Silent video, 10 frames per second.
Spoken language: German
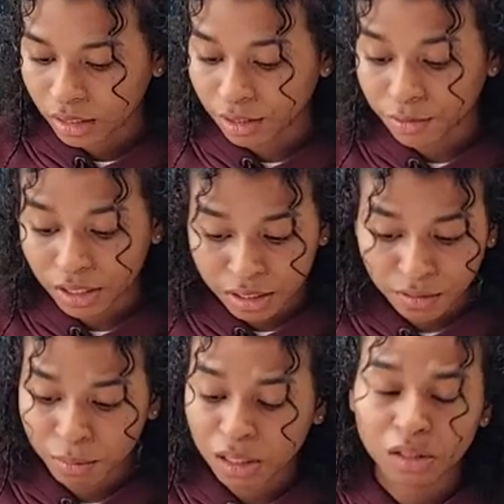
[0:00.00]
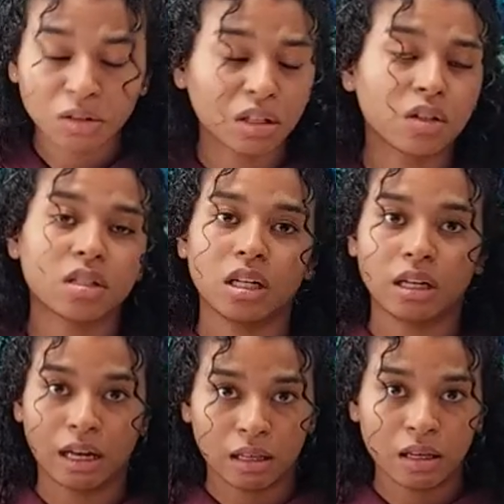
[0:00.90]
Definitivamente no quiero hacer
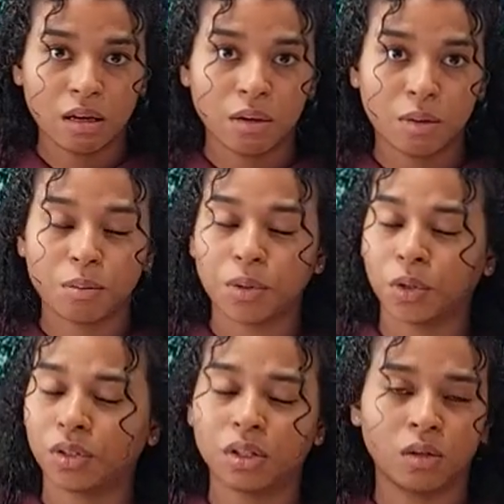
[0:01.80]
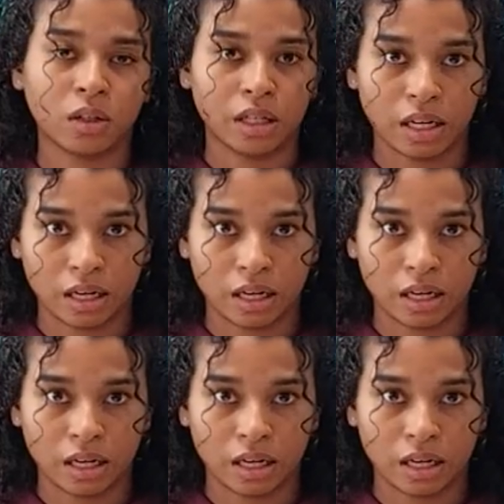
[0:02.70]
nada peor de lo que